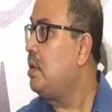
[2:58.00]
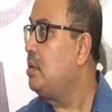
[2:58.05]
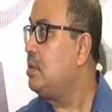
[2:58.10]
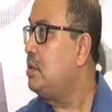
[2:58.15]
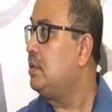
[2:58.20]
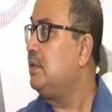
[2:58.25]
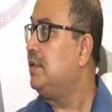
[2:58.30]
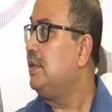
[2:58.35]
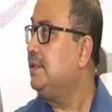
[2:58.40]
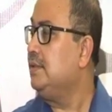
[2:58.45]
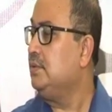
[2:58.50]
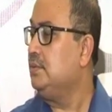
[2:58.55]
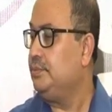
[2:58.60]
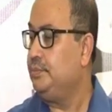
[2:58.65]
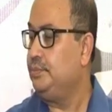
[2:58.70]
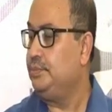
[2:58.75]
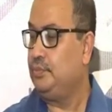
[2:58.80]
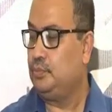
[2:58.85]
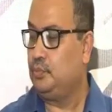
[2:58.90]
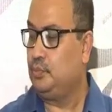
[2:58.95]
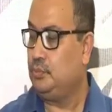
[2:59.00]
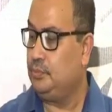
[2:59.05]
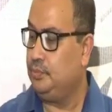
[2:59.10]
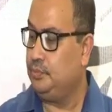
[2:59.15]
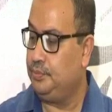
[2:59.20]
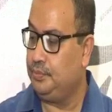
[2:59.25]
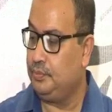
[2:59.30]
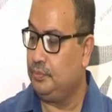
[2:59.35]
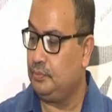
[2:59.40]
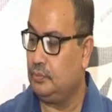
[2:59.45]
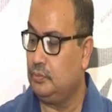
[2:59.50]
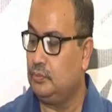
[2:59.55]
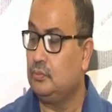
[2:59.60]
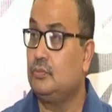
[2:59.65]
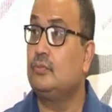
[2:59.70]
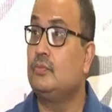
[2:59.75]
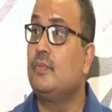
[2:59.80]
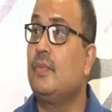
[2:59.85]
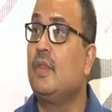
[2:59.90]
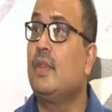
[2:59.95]
বলছে তৃণমূল আসলে
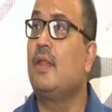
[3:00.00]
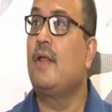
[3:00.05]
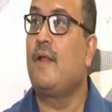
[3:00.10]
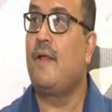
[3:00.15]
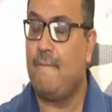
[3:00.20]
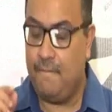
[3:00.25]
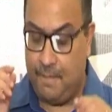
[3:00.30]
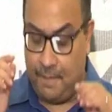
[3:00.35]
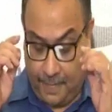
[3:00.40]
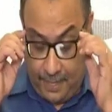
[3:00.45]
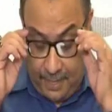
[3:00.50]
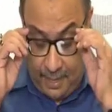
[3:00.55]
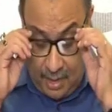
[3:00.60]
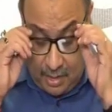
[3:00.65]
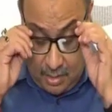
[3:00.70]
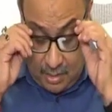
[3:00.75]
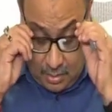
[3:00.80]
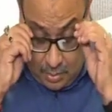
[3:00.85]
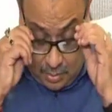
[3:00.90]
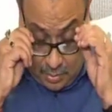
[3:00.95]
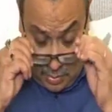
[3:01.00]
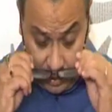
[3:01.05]
বিএসএফ কে সরাতে চাইছে